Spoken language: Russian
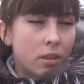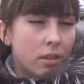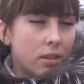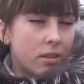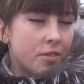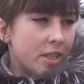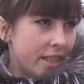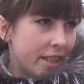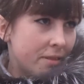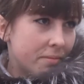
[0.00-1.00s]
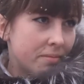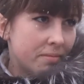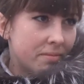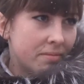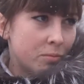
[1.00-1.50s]
э, в Сирии.
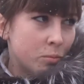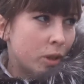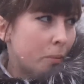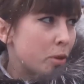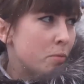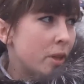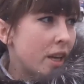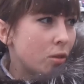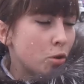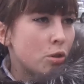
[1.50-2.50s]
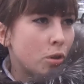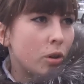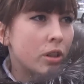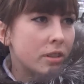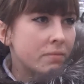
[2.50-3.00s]
Допустим, меня это очень трогает.